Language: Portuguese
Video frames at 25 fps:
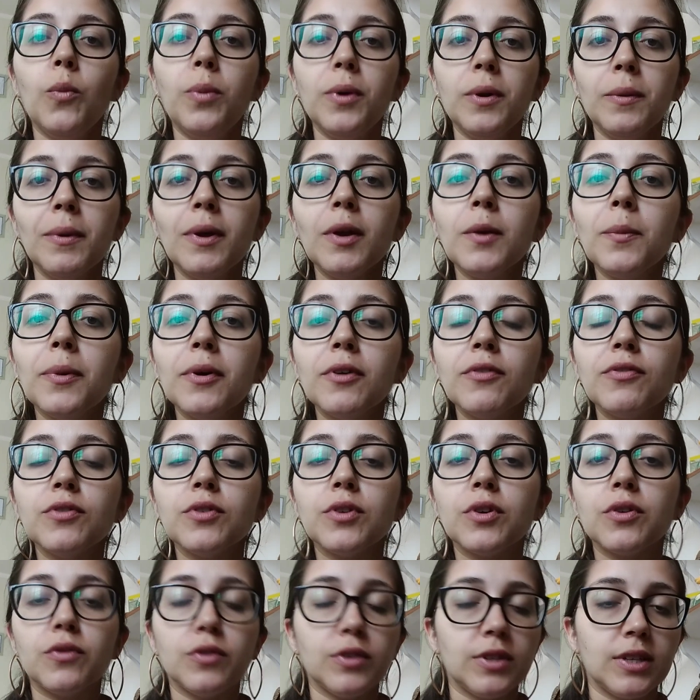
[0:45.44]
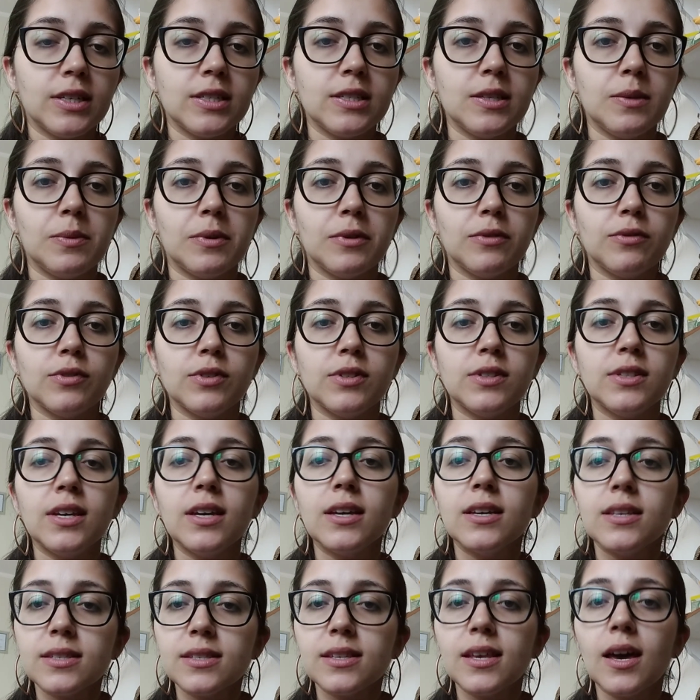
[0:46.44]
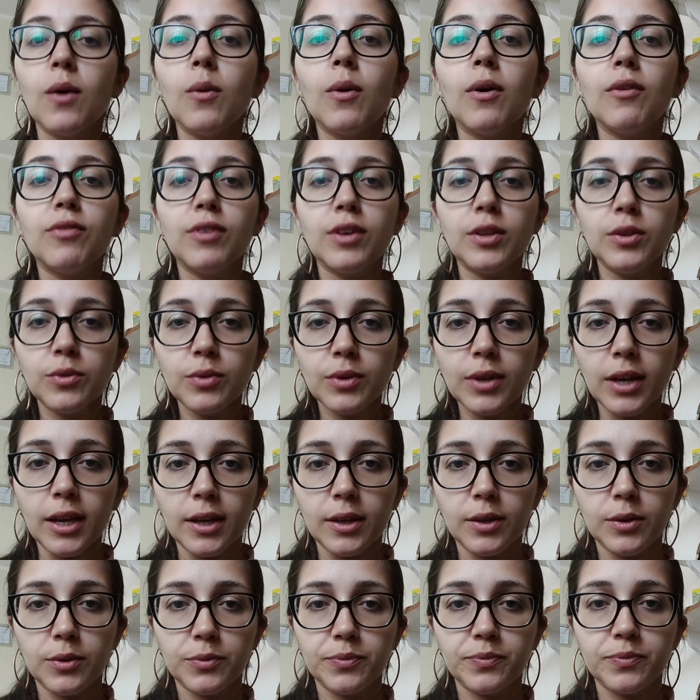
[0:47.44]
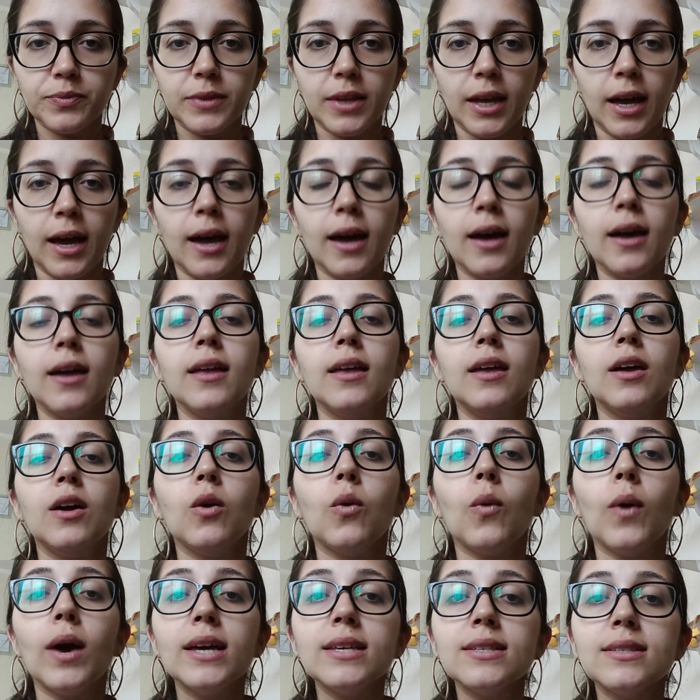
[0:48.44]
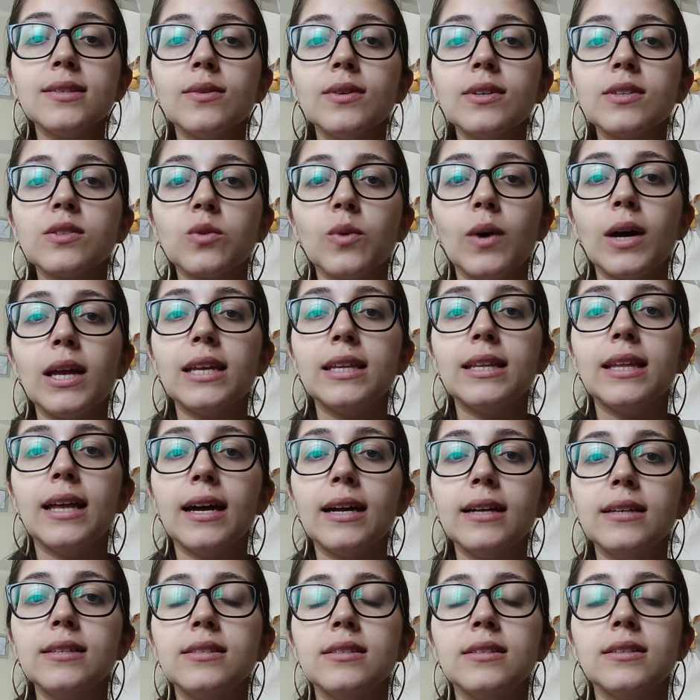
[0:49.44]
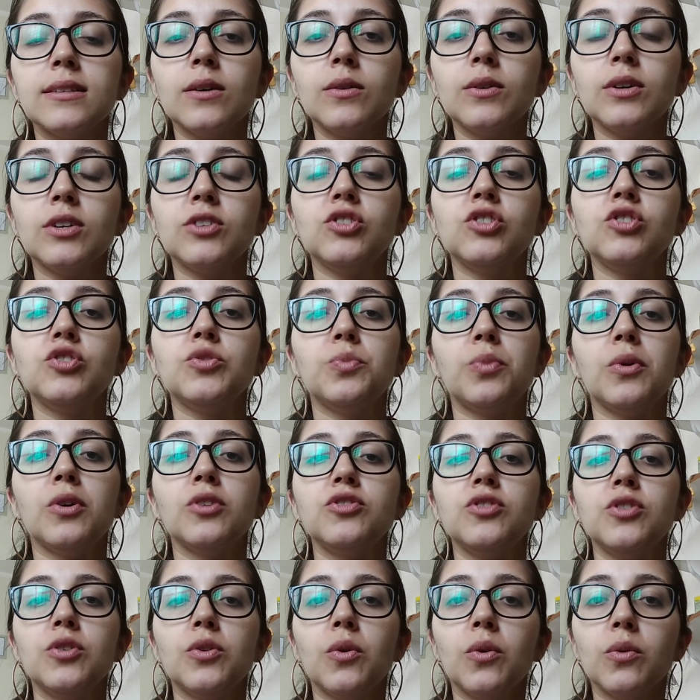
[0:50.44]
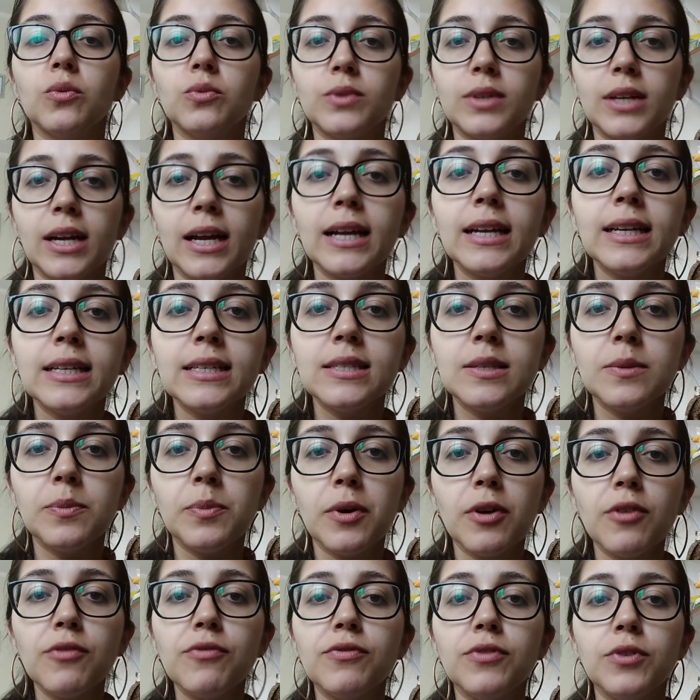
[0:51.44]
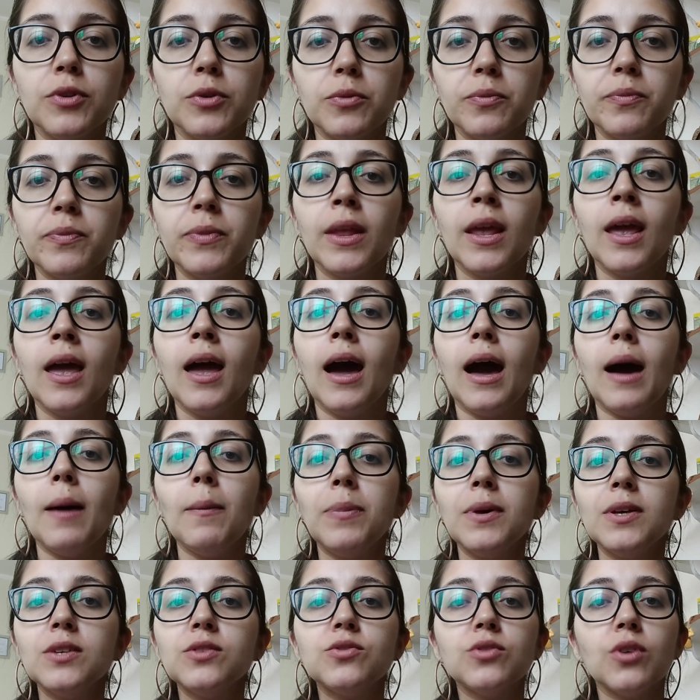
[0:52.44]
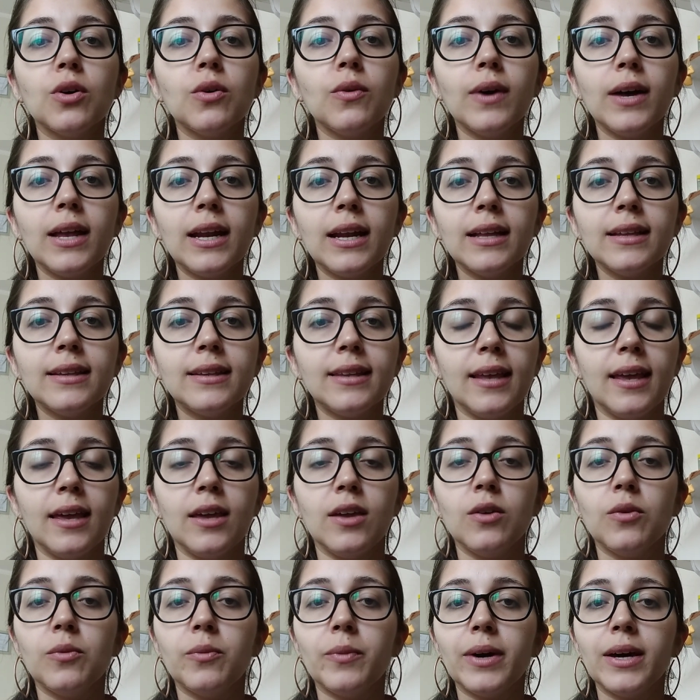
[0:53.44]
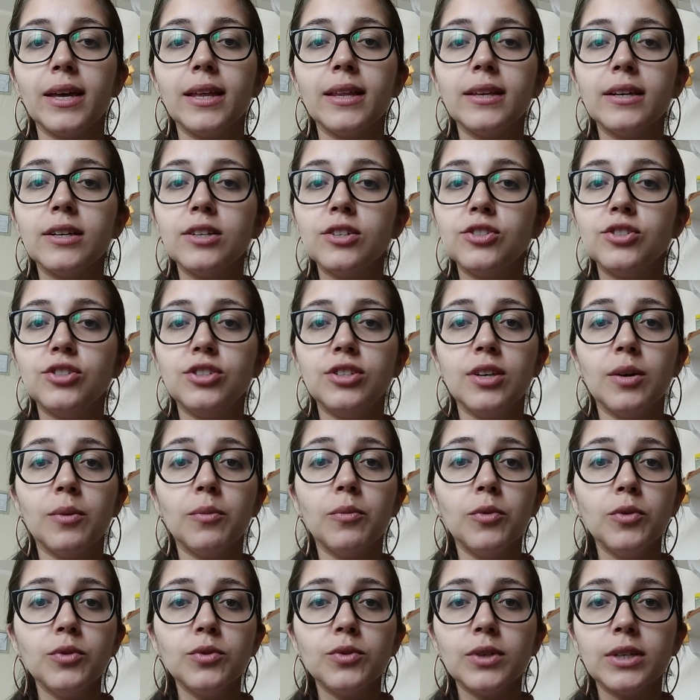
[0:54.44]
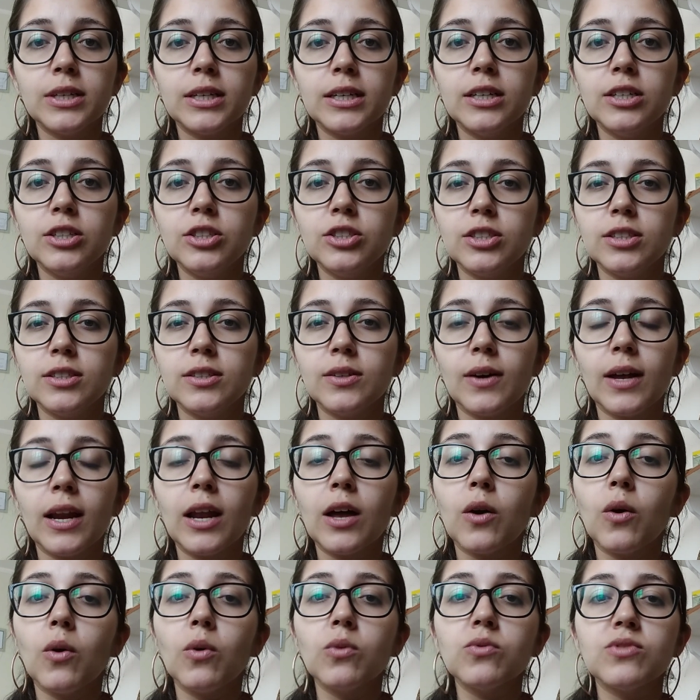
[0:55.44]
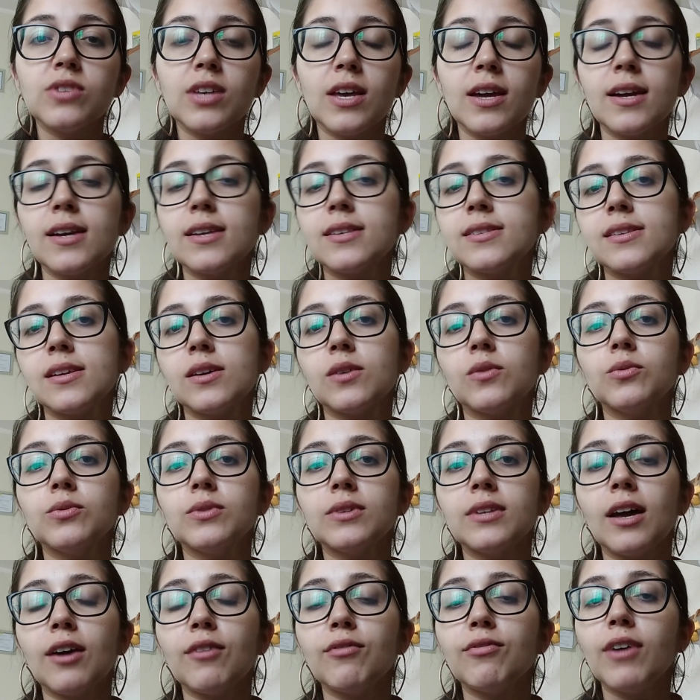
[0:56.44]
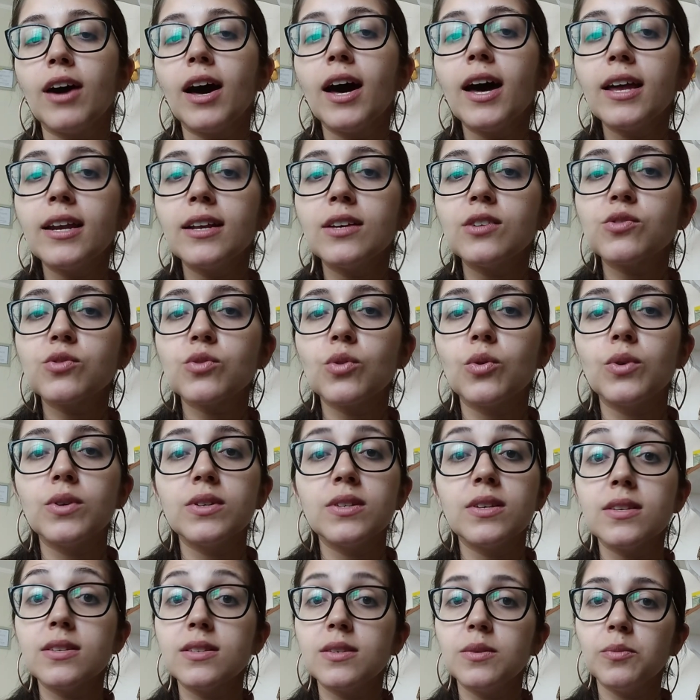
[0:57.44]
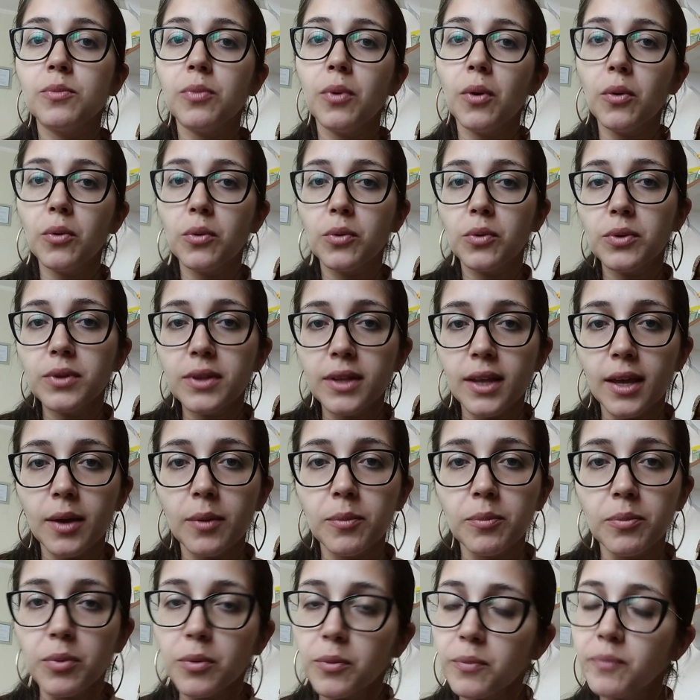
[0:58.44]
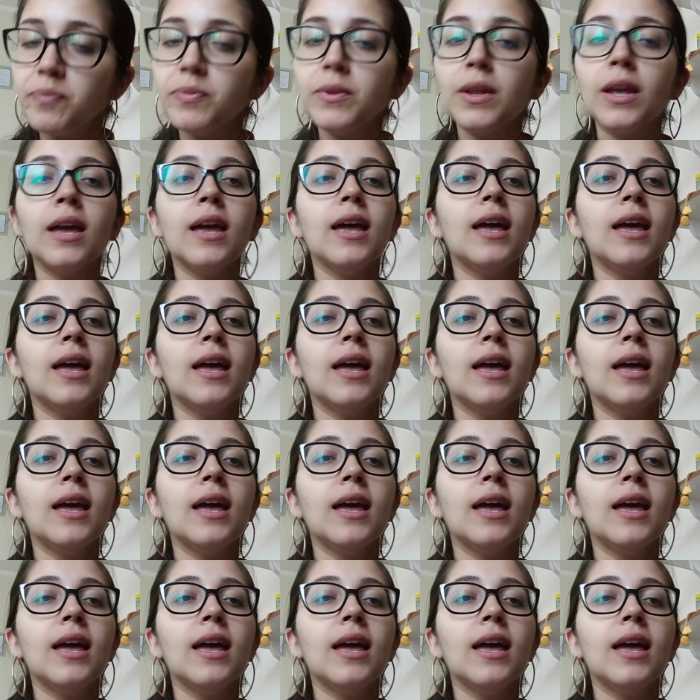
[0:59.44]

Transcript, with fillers: O primeiro perfil que eu vou trazer para vocês é o aventureiro, tá? Quais são as qualidades então que a gente pode encontrar nesse perfil? A pessoa ela tem uma energia muito grande, então ela consegue executar várias coisas em pouco tempo.